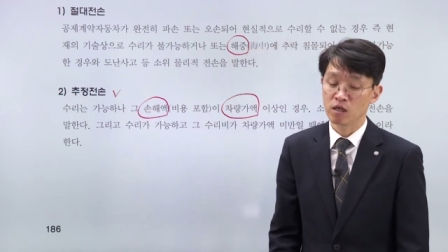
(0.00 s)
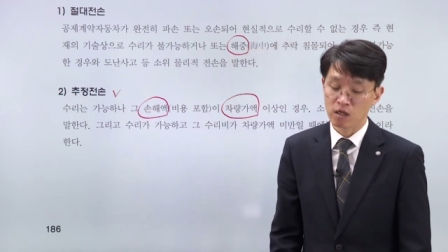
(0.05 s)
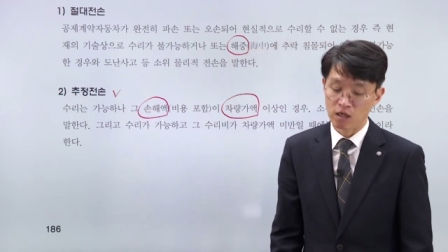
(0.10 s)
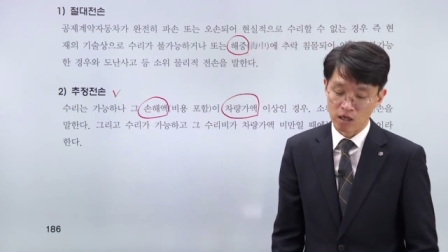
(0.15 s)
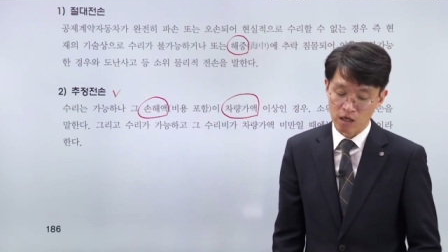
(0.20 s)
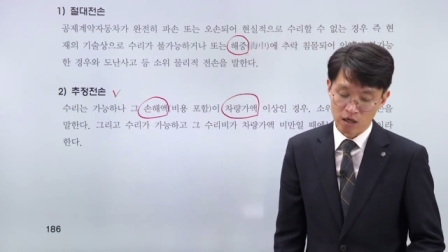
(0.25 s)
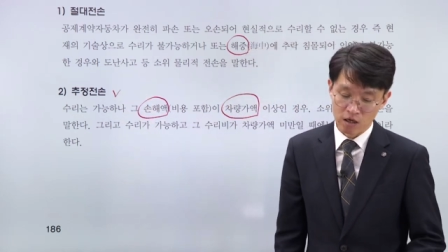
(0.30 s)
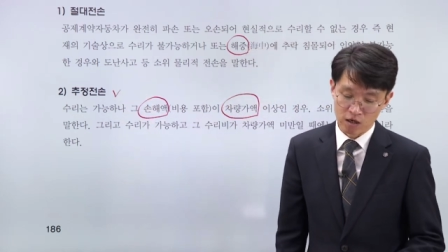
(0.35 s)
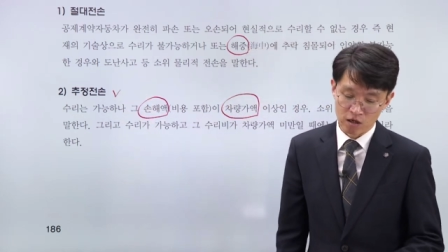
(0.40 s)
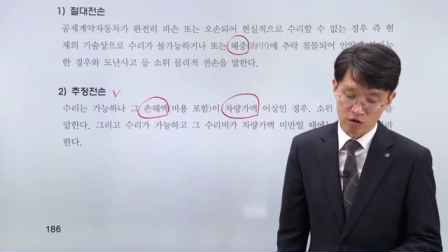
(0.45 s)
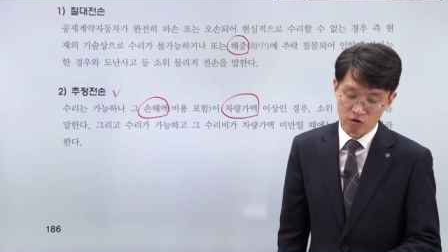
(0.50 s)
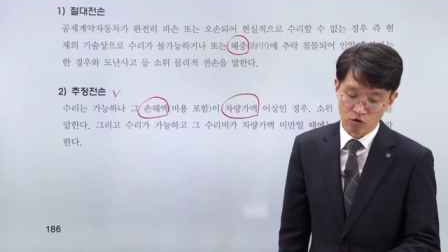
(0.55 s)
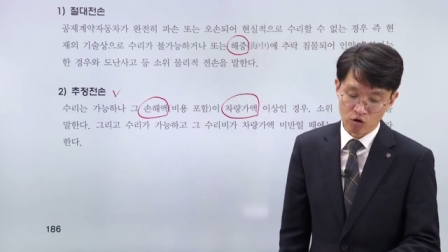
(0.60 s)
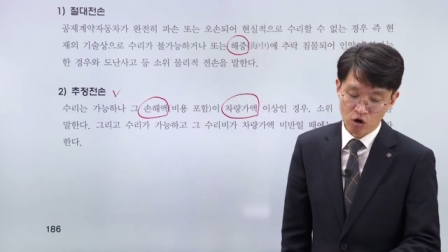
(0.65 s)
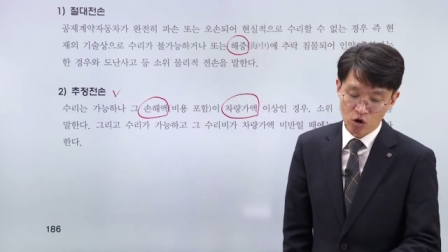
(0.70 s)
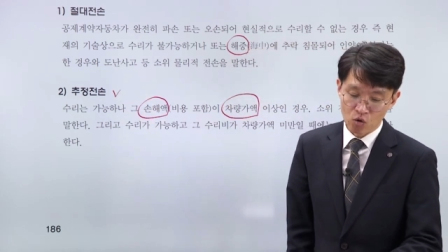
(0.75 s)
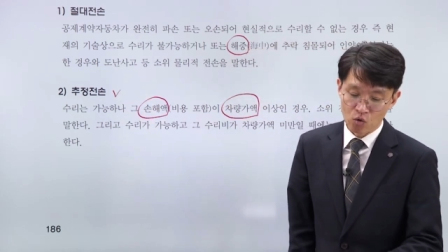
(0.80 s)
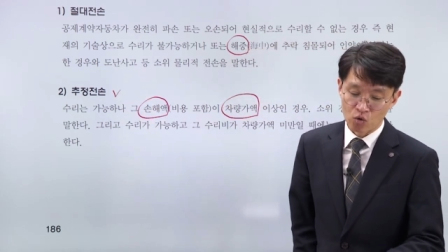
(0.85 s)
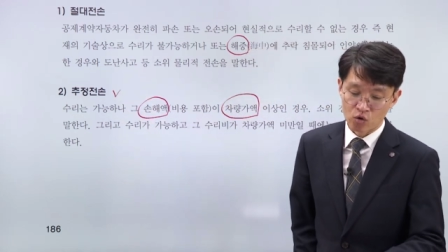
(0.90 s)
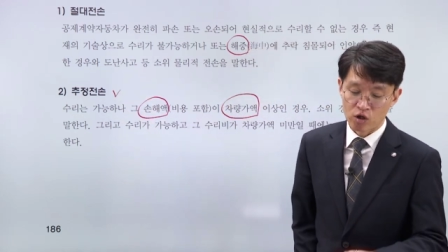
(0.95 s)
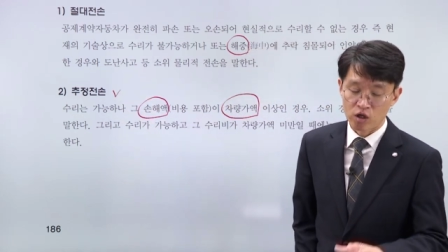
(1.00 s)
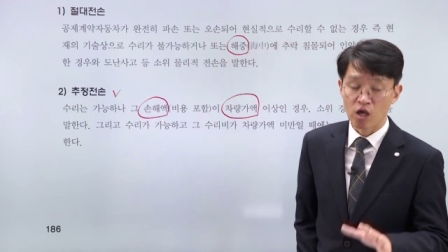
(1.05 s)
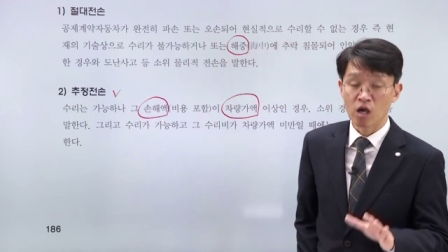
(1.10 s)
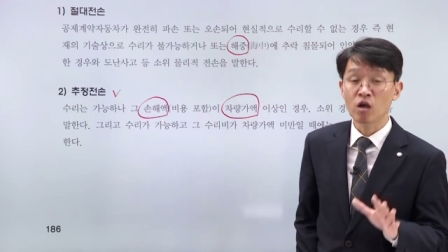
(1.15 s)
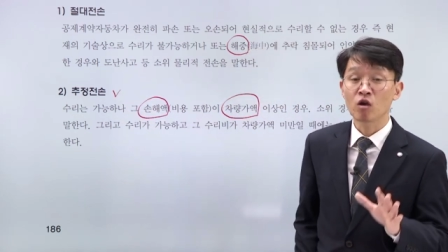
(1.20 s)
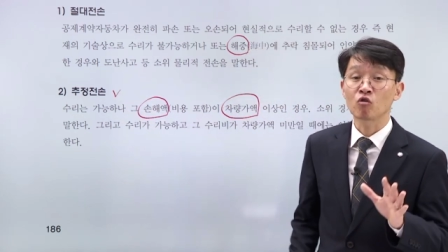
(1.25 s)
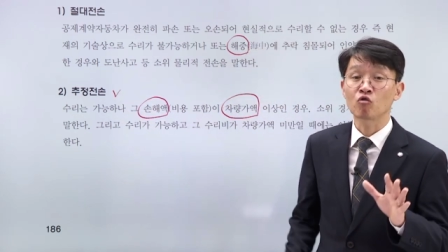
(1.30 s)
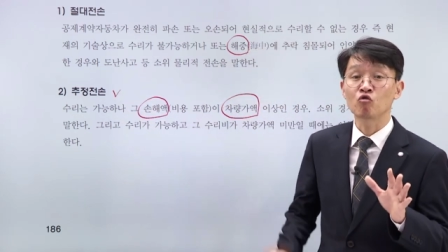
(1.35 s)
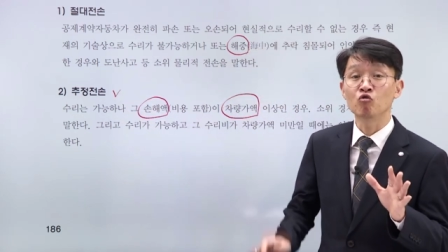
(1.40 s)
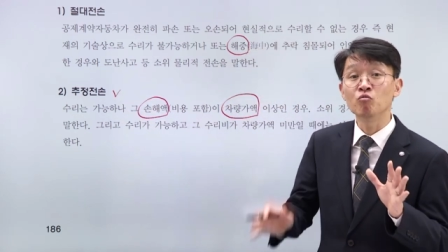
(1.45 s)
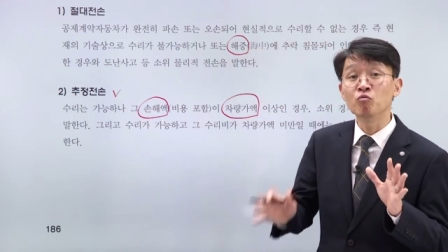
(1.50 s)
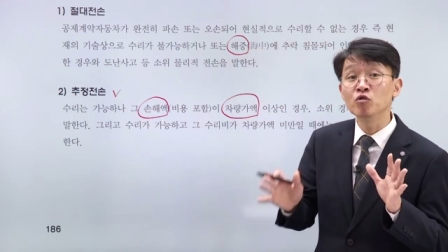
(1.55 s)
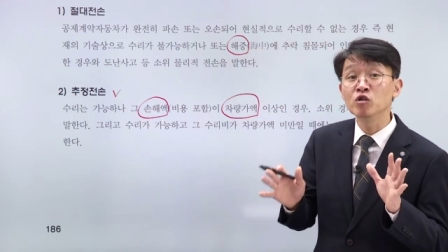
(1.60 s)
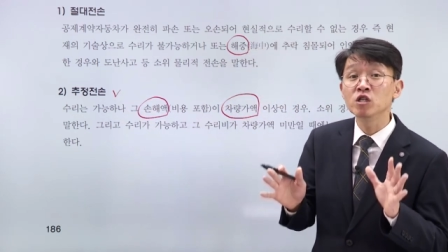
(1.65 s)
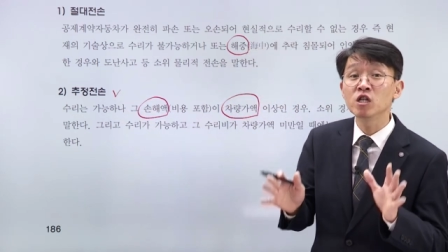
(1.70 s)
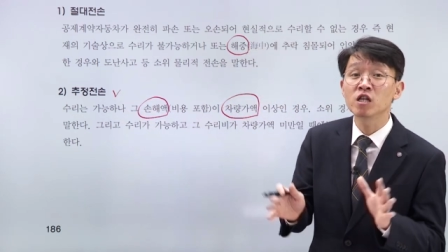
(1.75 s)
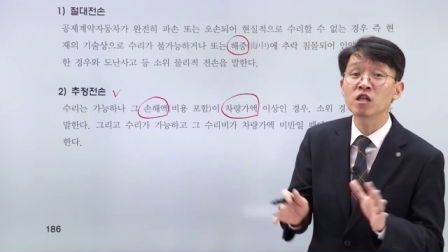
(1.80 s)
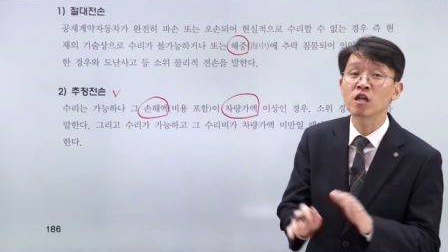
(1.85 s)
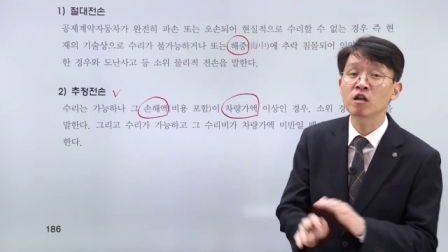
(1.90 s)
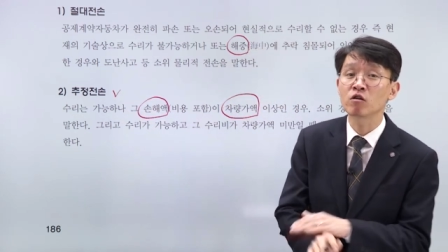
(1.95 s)
예, 그래서 이렇게 구분이
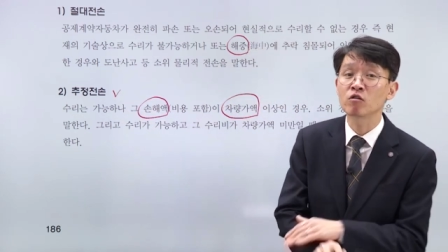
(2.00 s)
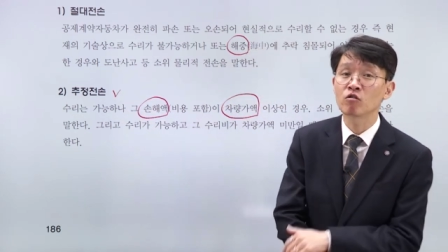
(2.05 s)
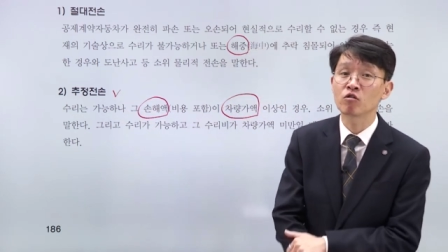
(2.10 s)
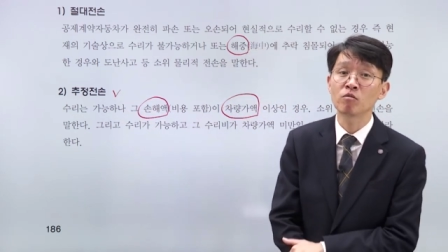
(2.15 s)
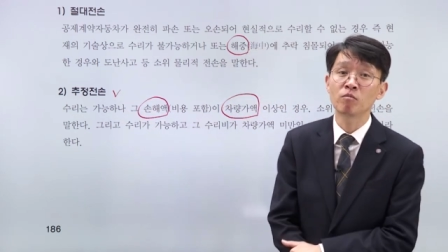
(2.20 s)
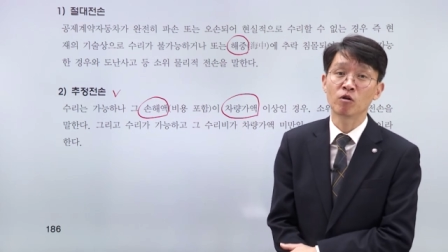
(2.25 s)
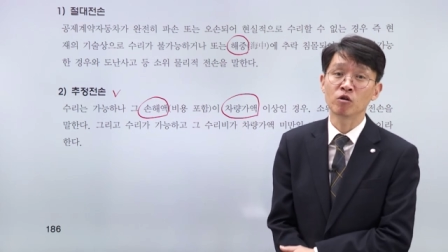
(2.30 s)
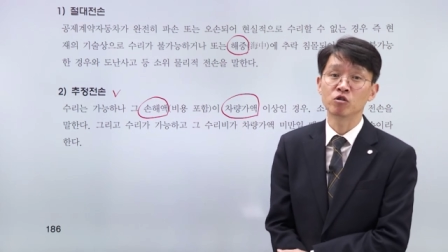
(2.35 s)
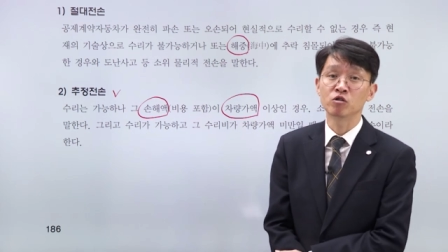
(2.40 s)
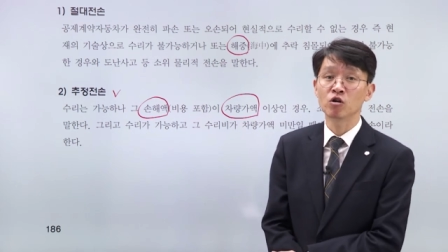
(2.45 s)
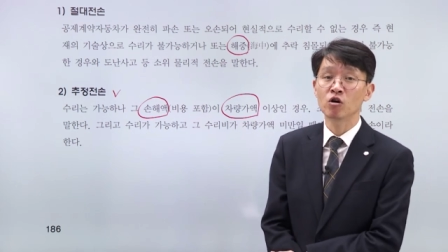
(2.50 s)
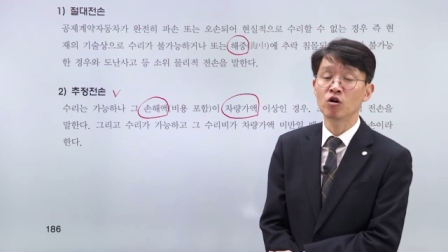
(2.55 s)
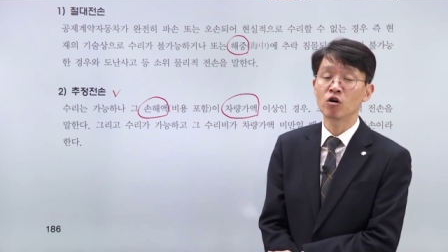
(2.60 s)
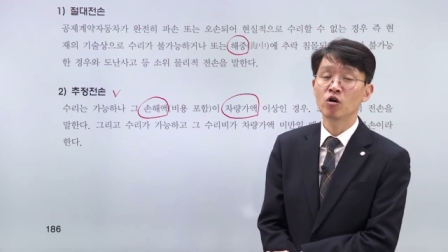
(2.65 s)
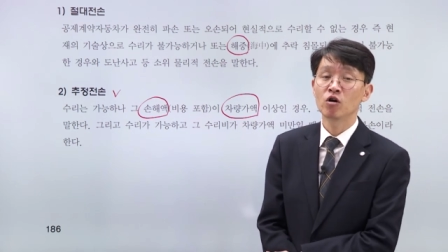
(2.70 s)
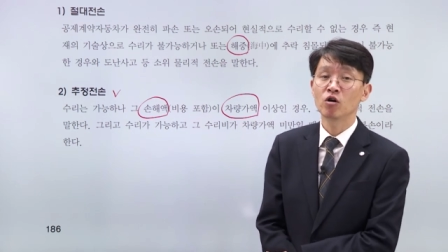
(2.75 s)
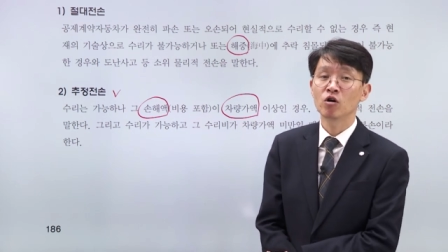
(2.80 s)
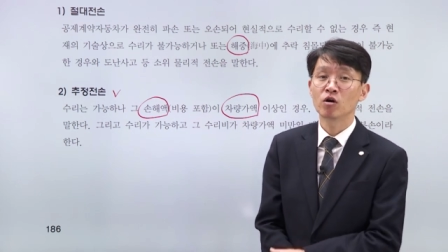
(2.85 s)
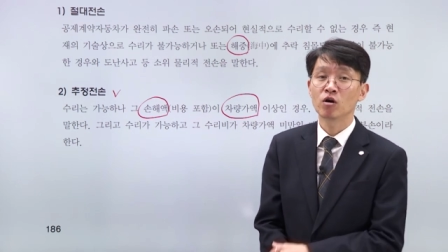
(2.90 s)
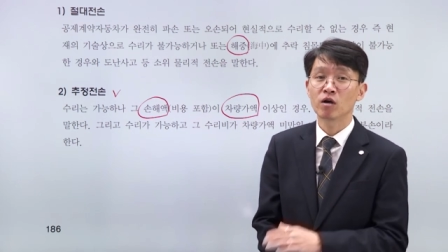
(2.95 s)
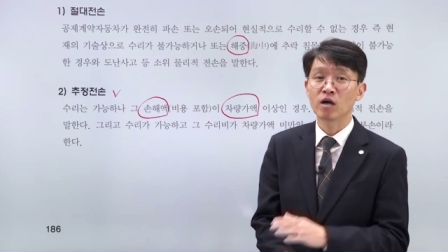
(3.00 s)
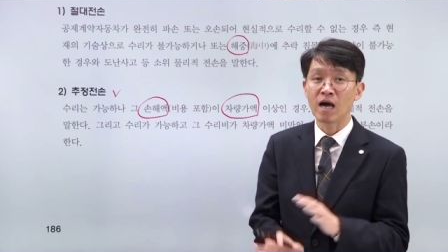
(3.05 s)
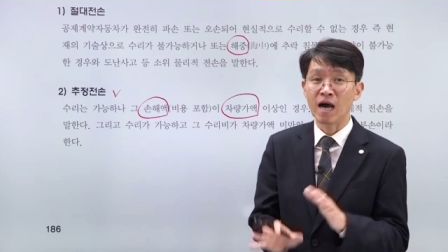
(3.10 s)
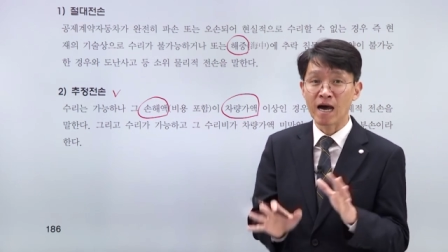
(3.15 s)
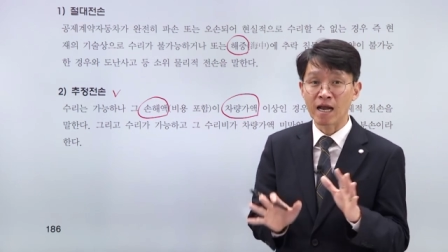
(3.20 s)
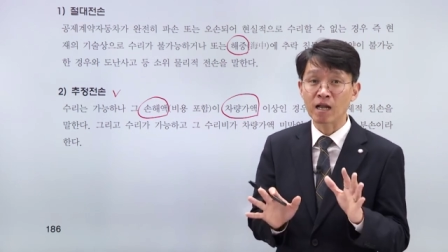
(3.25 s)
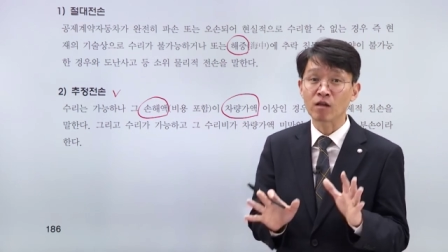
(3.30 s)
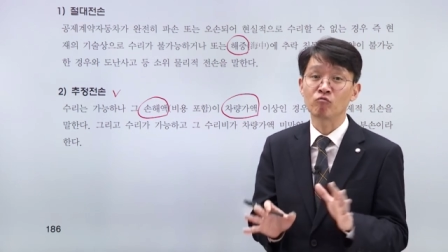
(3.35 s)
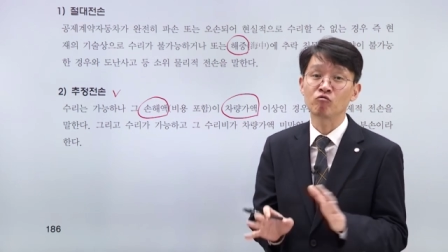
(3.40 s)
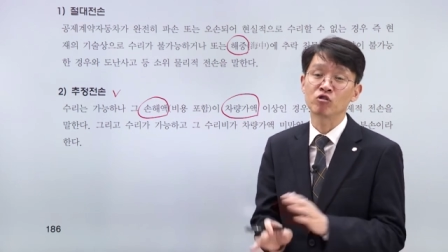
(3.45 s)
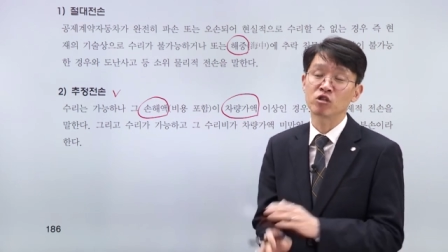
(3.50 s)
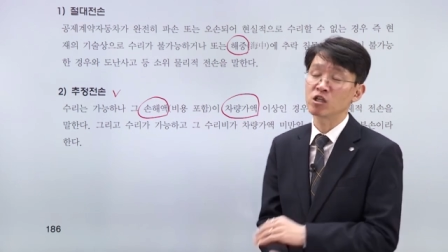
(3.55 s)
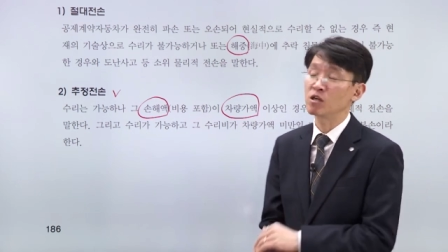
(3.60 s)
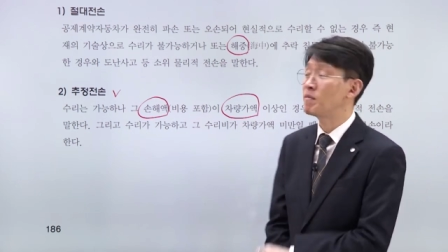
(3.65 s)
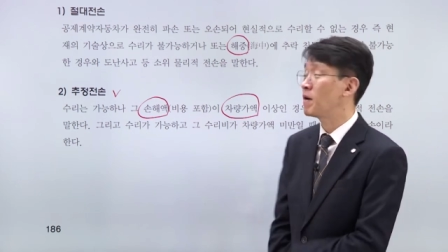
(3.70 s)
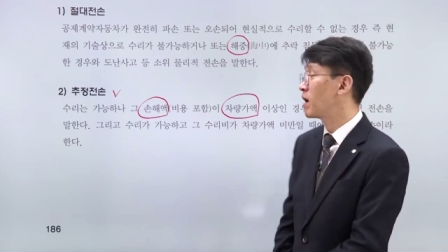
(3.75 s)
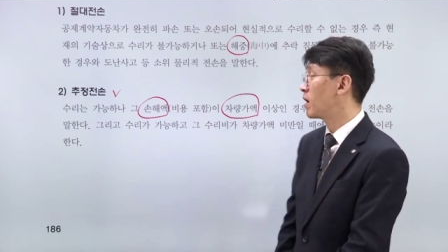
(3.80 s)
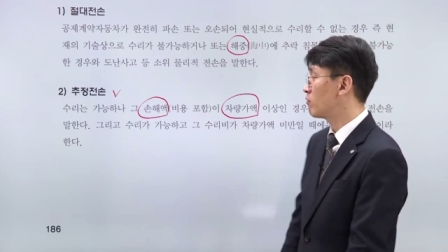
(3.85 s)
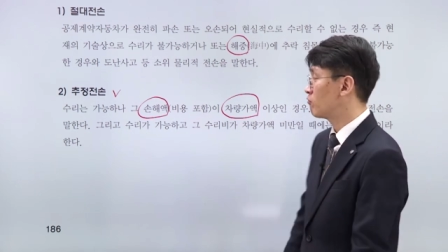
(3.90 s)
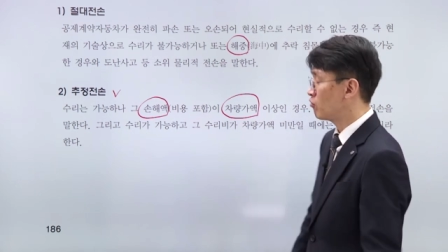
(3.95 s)
된다는 것을 먼저 알아두시기
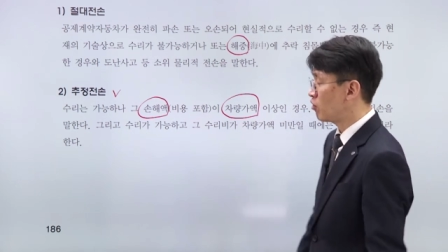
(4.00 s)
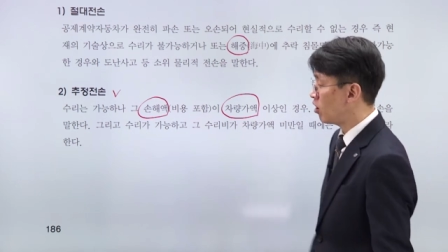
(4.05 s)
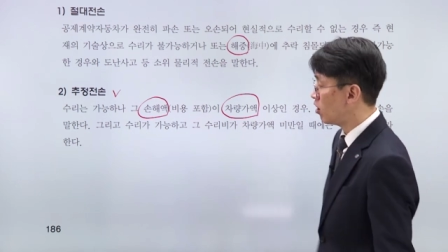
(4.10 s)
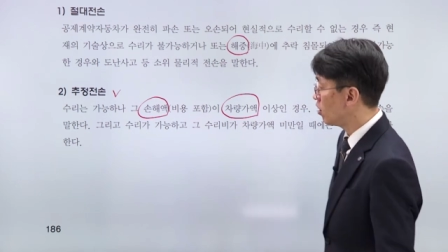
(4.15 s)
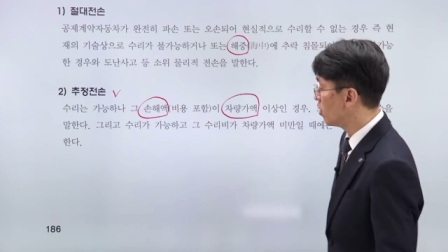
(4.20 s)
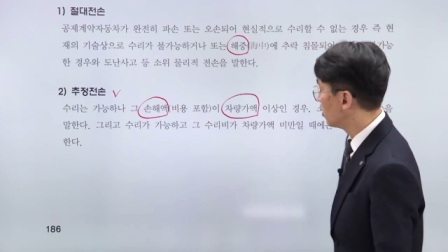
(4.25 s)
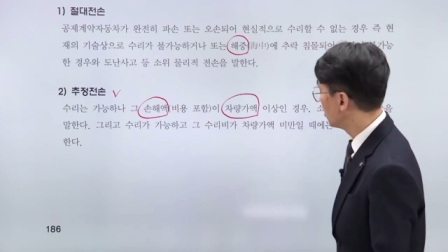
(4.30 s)
바라고요.